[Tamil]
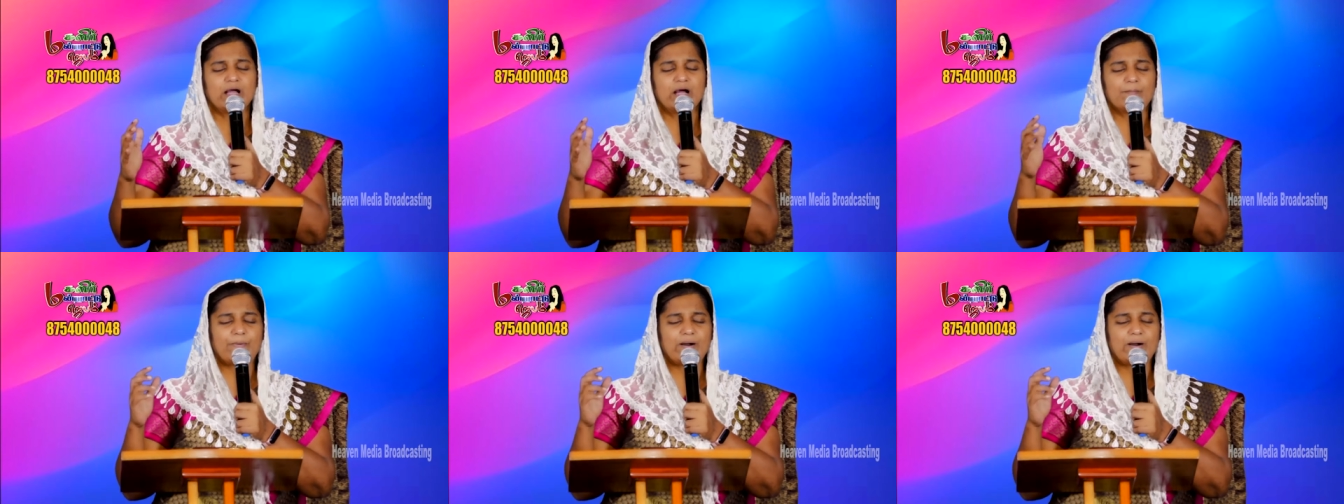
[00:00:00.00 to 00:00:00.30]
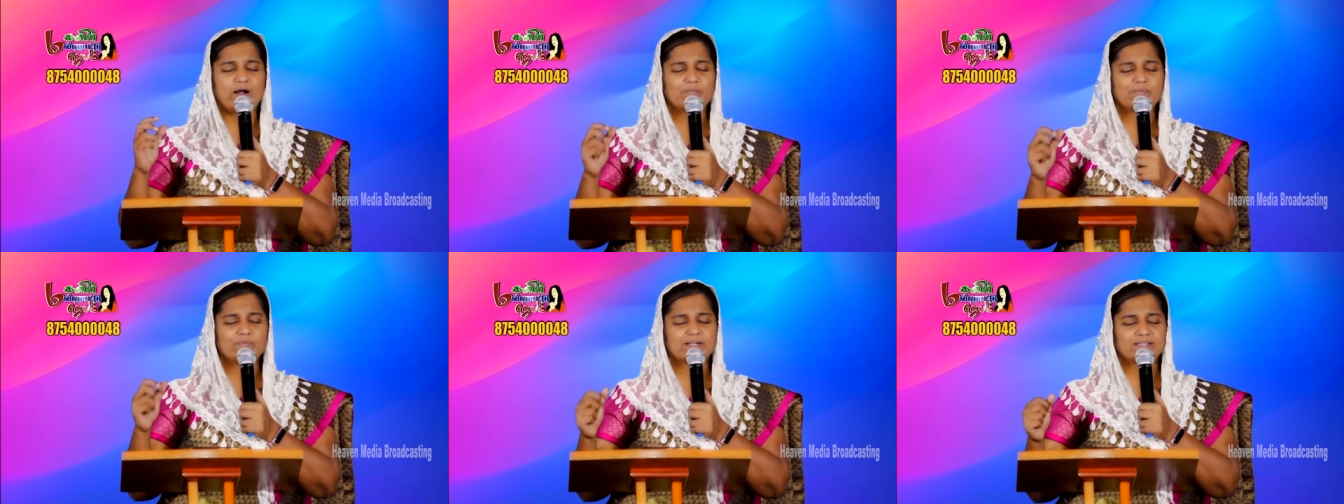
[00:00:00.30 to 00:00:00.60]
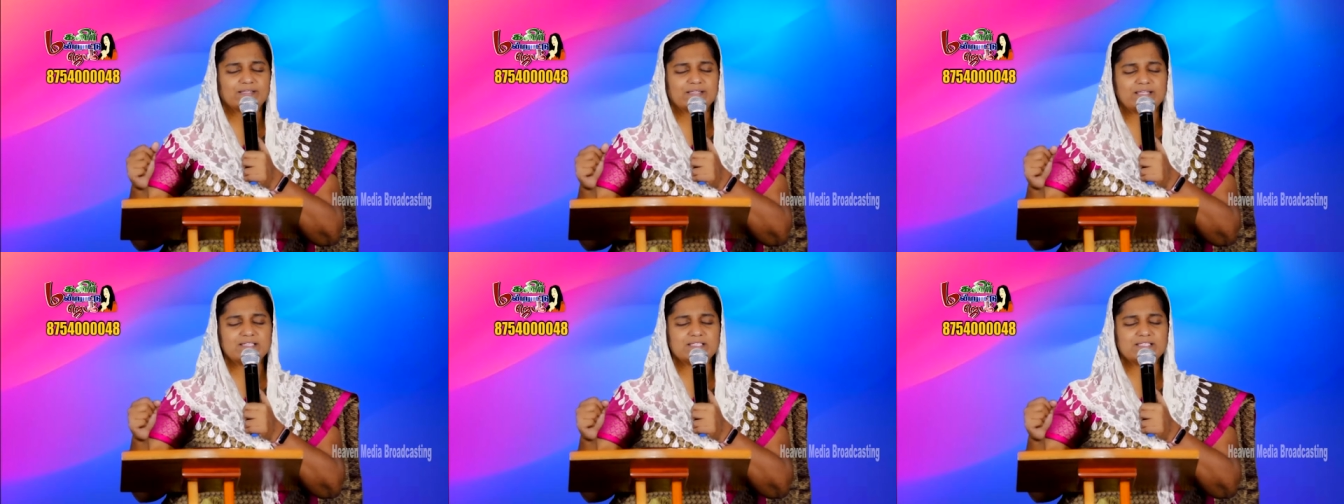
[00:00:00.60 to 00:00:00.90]
அப்பா
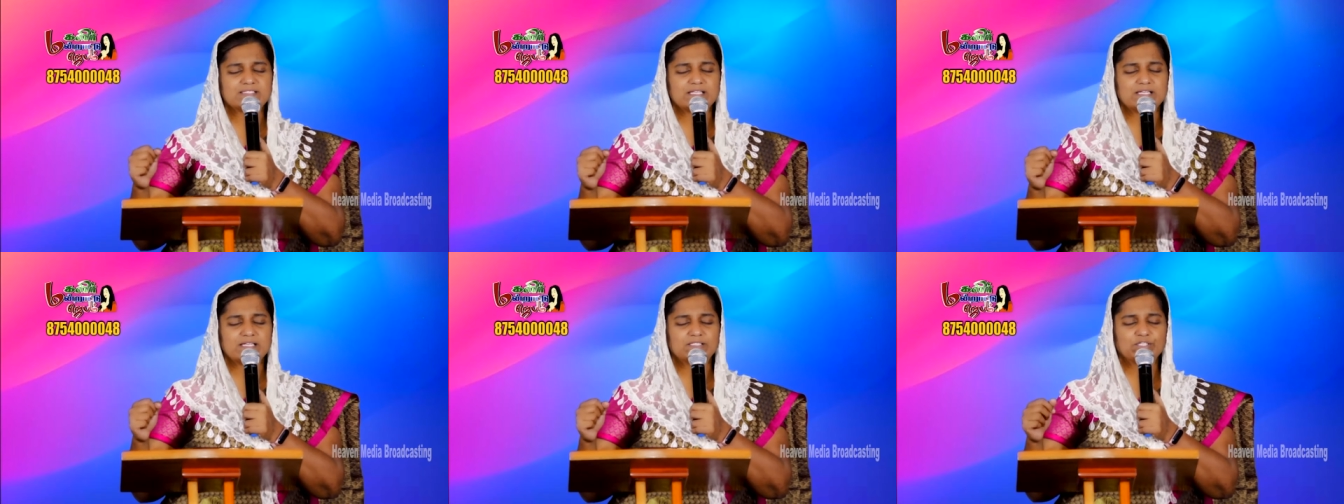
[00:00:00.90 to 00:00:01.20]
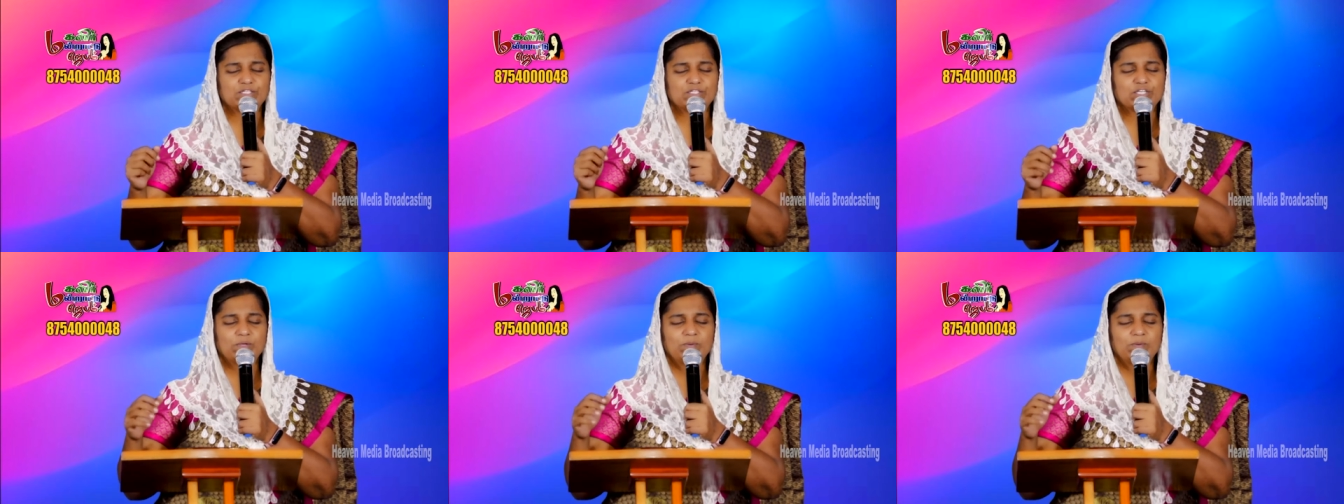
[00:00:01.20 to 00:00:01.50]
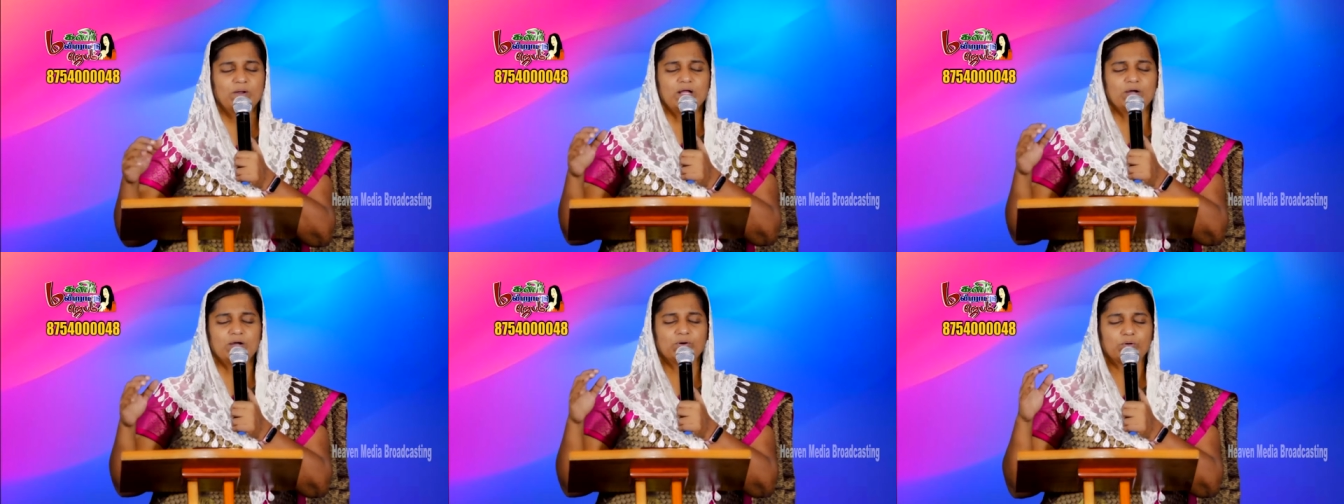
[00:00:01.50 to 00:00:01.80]
உமக்கு நன்றி செலுத்துகிறோம்
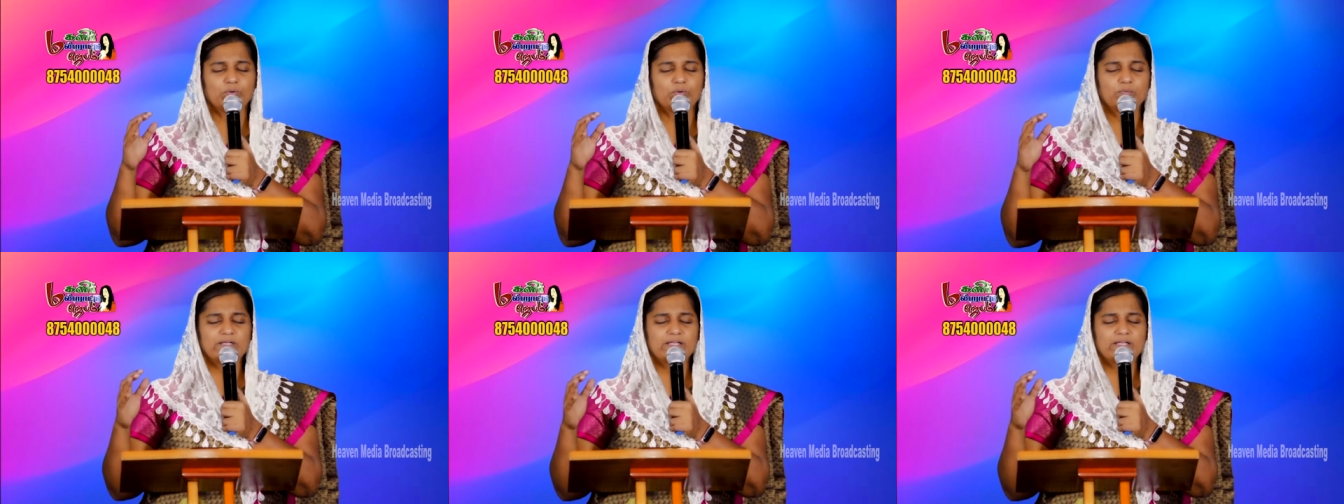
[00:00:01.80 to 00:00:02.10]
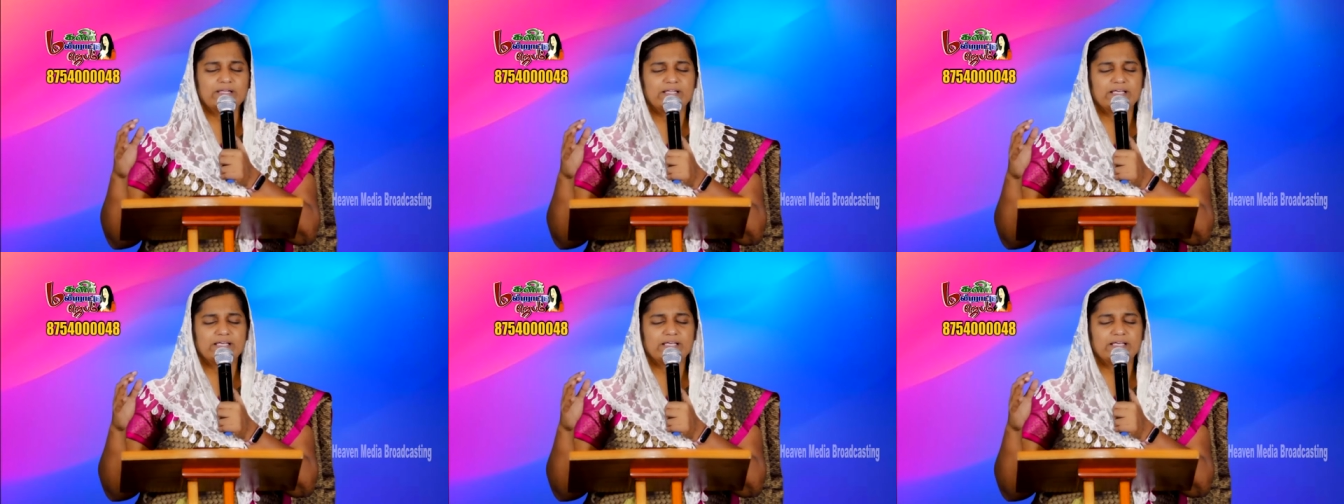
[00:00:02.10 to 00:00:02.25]
ஒவ்வொரு